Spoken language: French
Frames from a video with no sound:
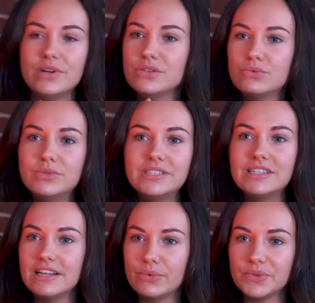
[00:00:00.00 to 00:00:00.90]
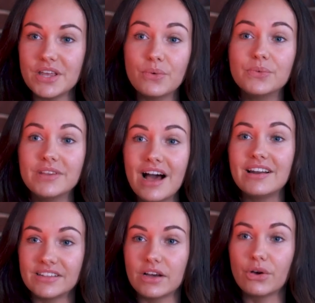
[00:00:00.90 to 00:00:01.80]
tous les outils, les conseils qu'on a
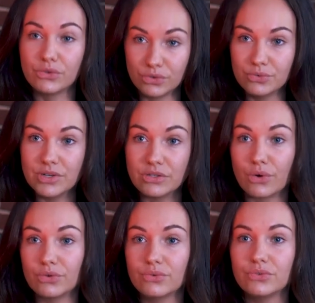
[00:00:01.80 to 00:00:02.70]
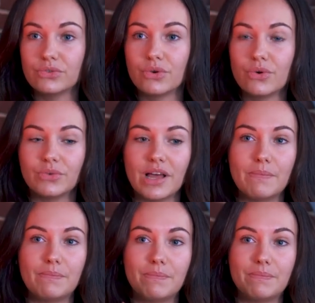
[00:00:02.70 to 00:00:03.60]
à l'intérieur de nous et se rendre compte compte qu'on a